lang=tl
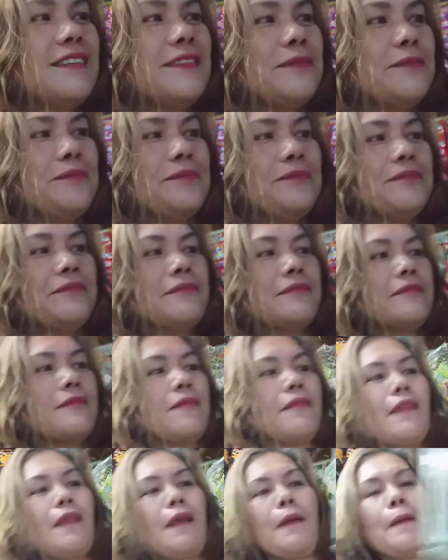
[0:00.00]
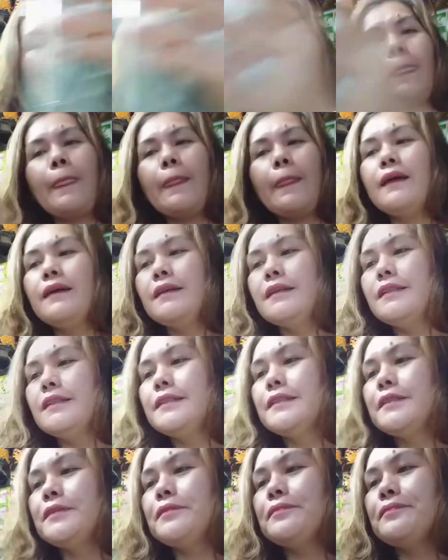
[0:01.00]
we need
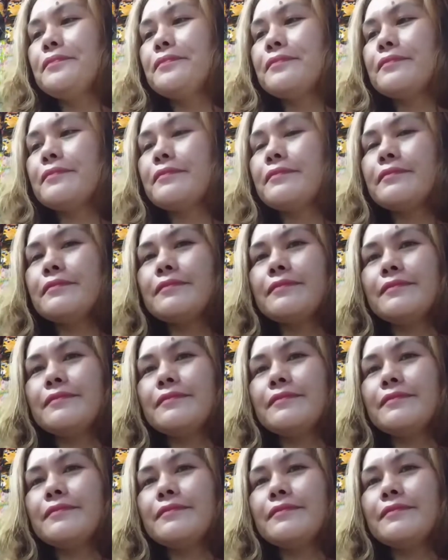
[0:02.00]
a, face.